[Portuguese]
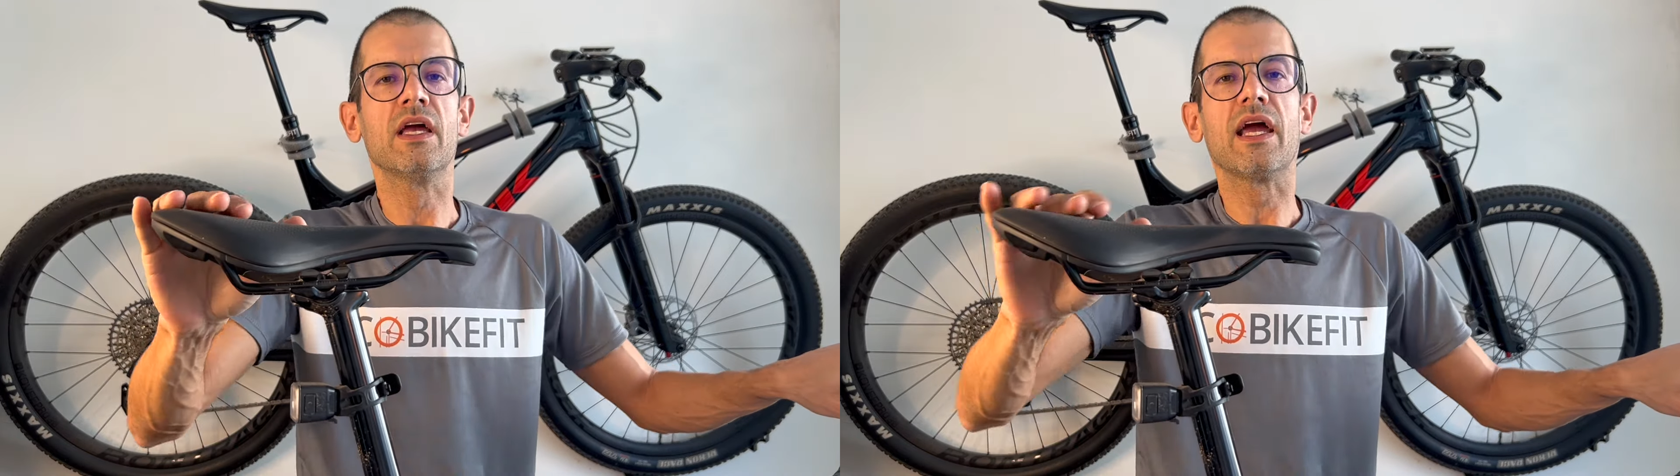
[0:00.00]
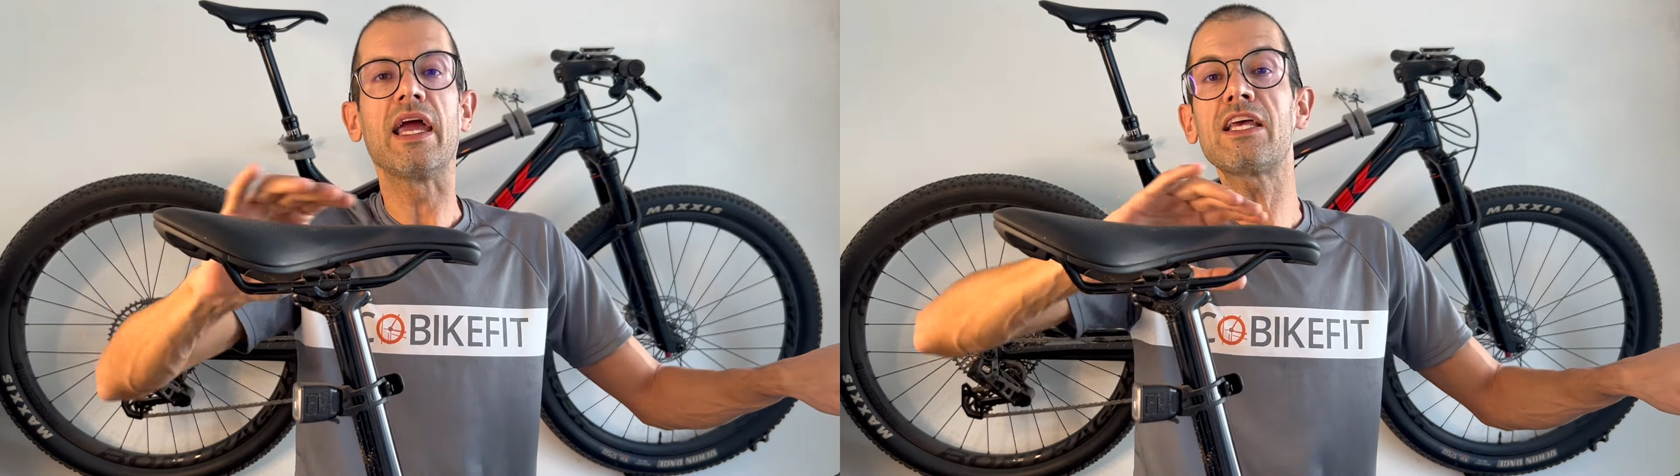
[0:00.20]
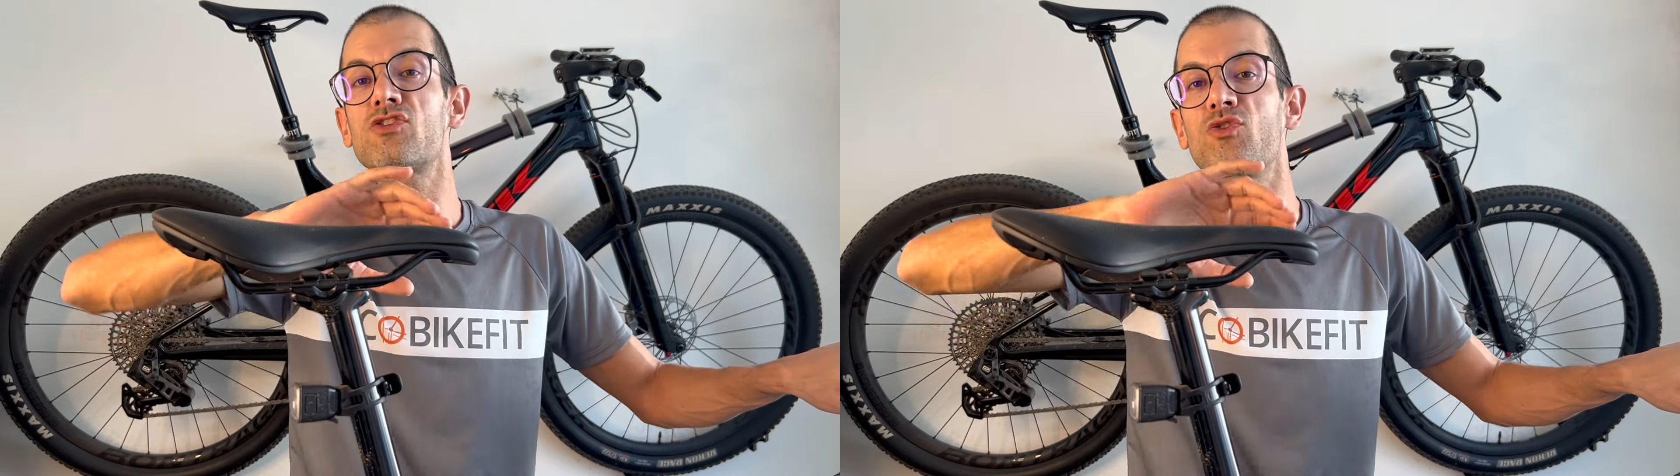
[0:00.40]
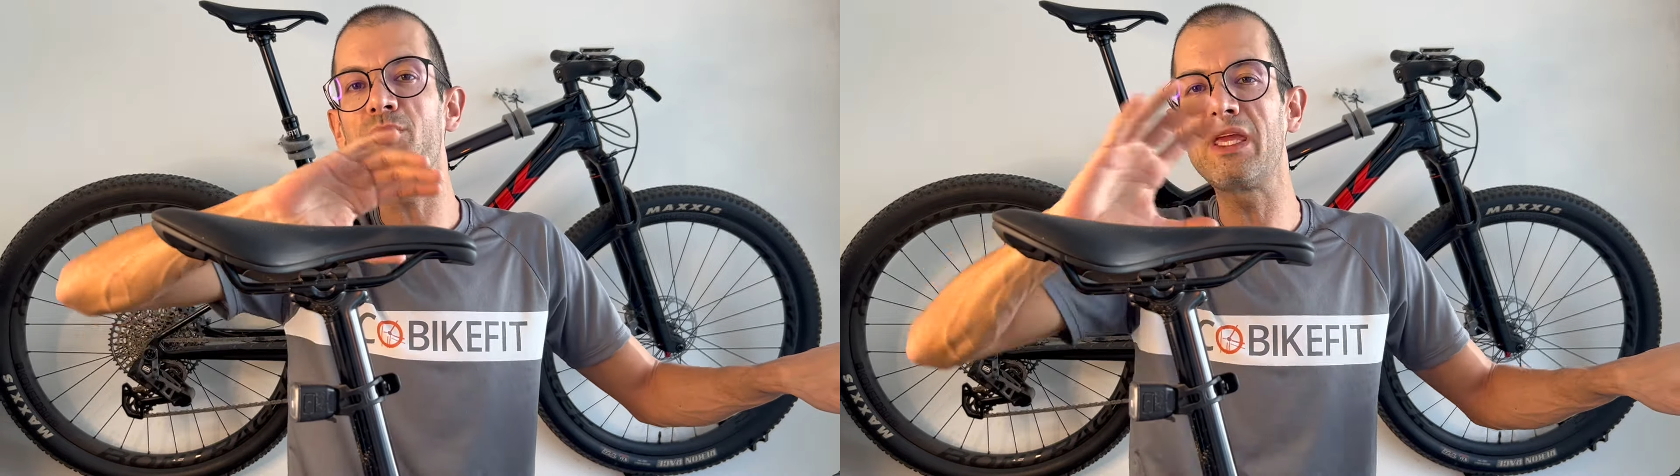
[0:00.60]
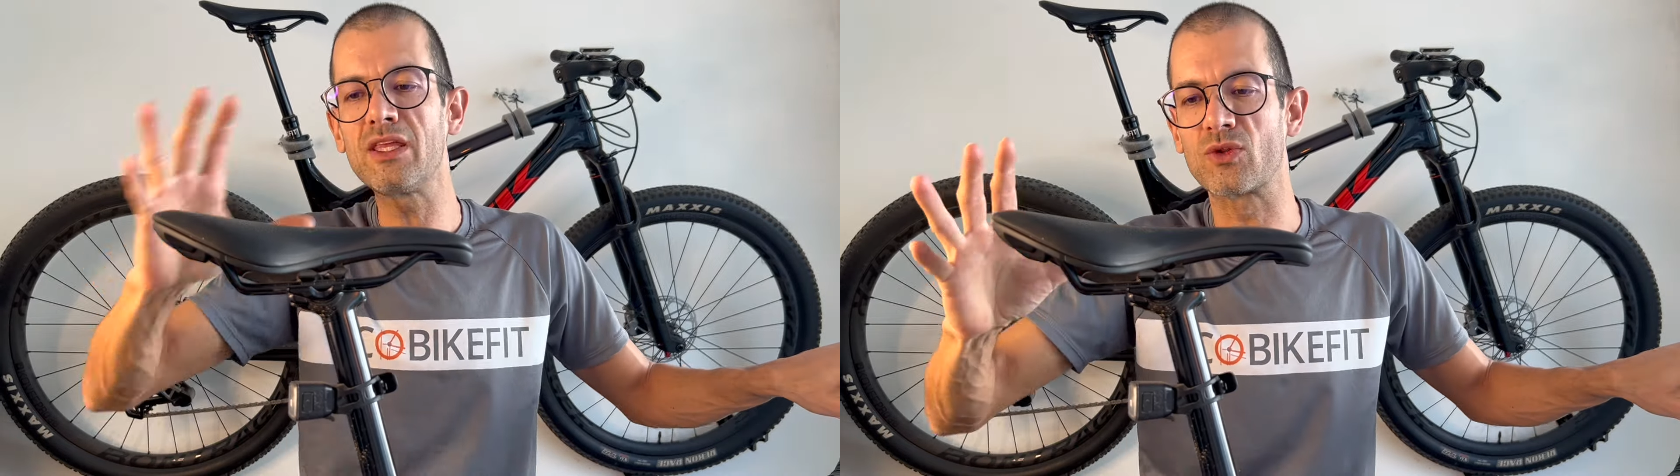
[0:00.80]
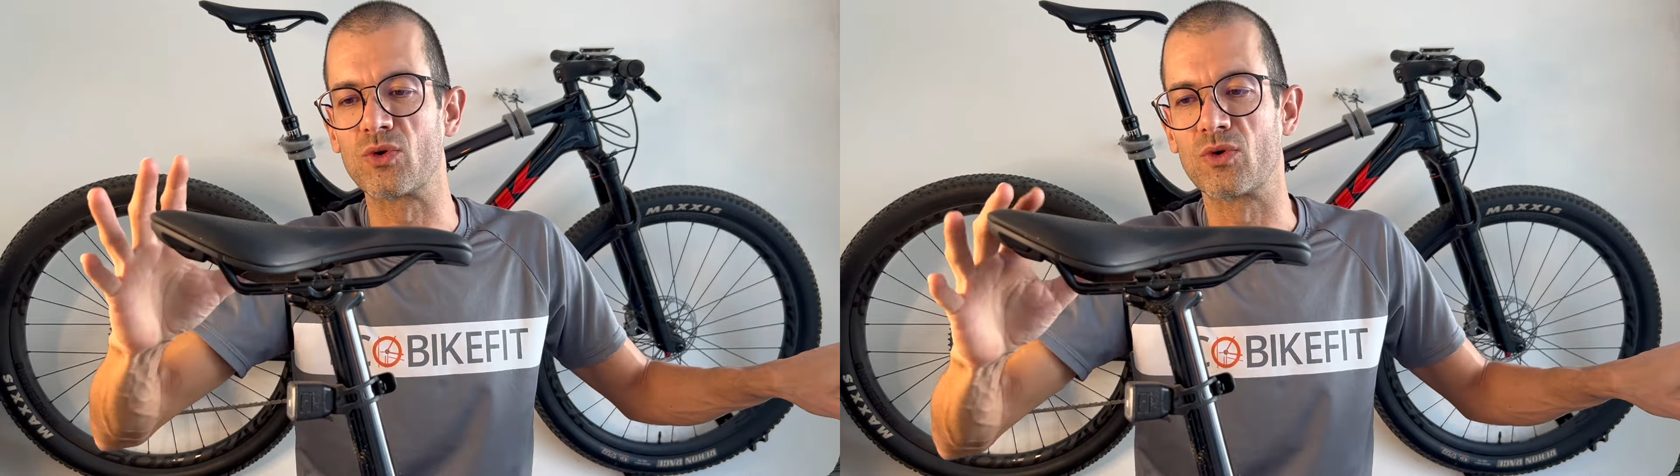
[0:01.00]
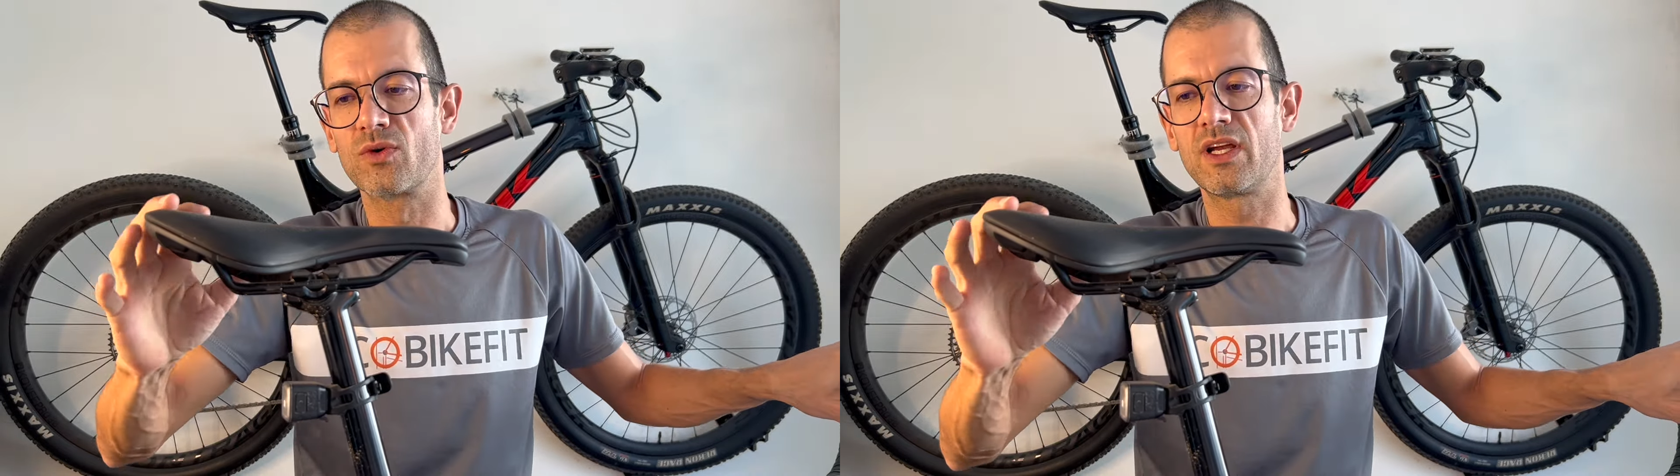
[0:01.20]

Resumindo,